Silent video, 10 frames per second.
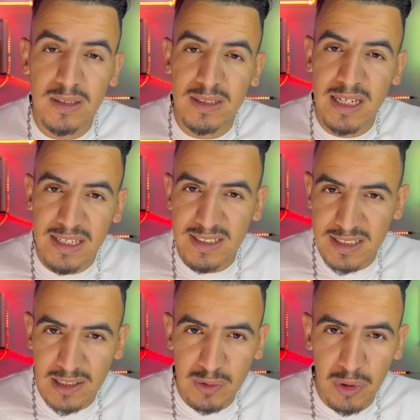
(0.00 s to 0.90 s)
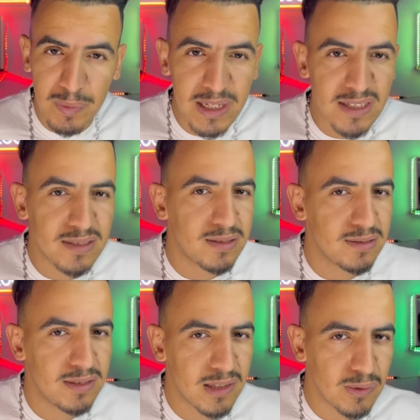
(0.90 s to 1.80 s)
داك العساس ديال الطوموبيلات
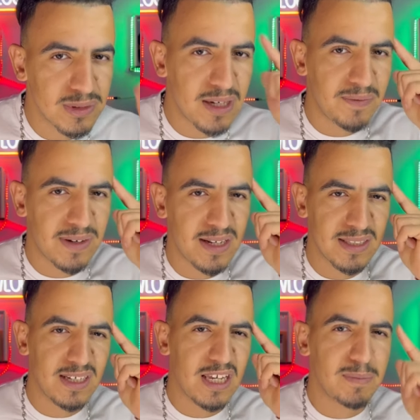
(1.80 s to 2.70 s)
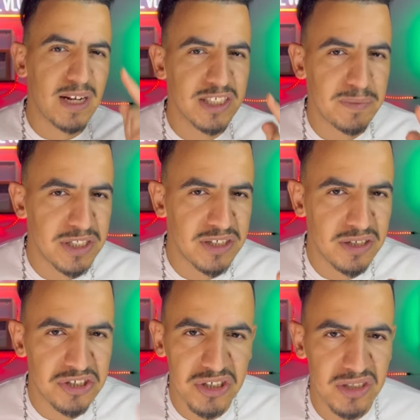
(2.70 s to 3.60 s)
درت له طن في الراس قال لي كما راه جايب شي
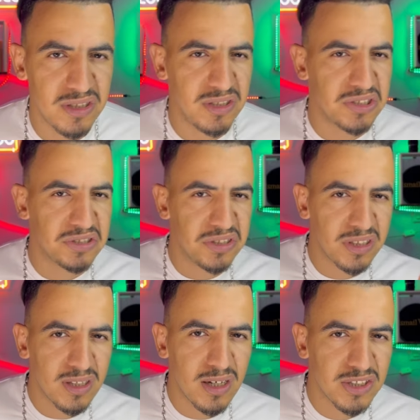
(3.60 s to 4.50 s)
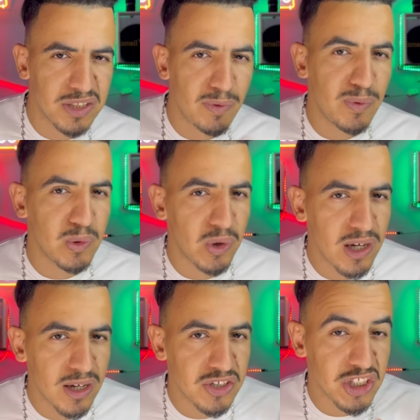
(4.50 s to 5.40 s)
حشيش شي كدا شي
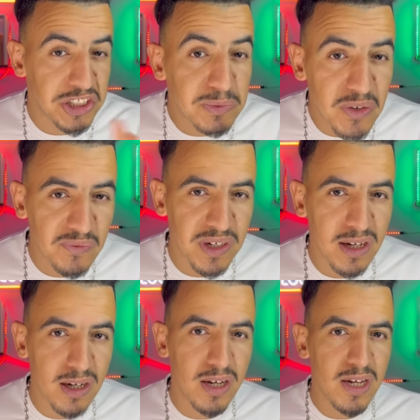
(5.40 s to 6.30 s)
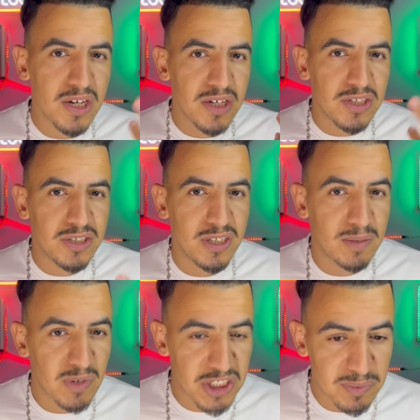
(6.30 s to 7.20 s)
ممنوعات شي حاجه مشفره شي
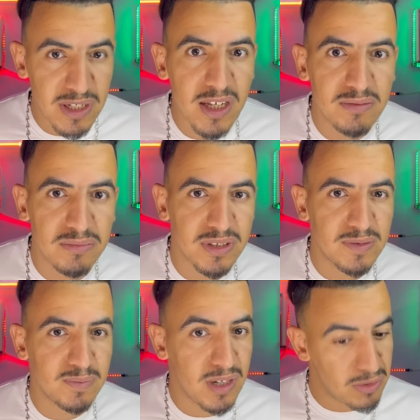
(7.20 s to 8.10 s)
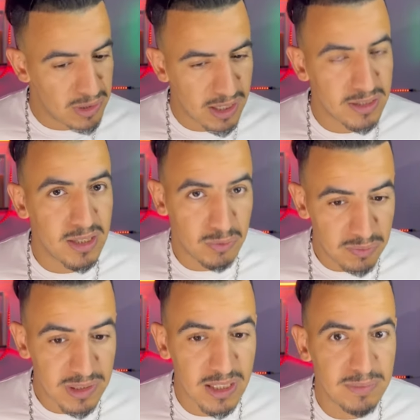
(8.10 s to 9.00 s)
ماشي بنادم تما ولا يقدر يكون
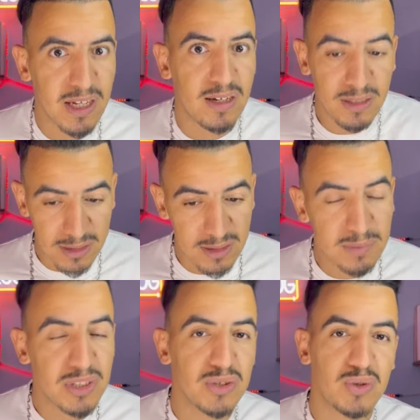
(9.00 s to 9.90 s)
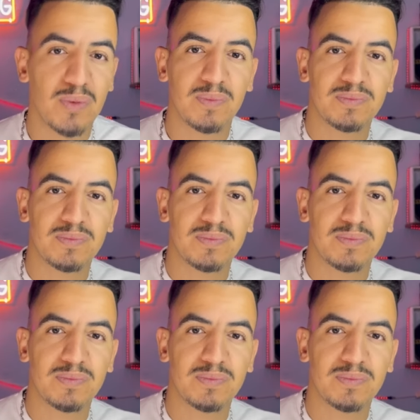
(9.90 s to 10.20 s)
بنادم كاع آه سيدي مشي نشوف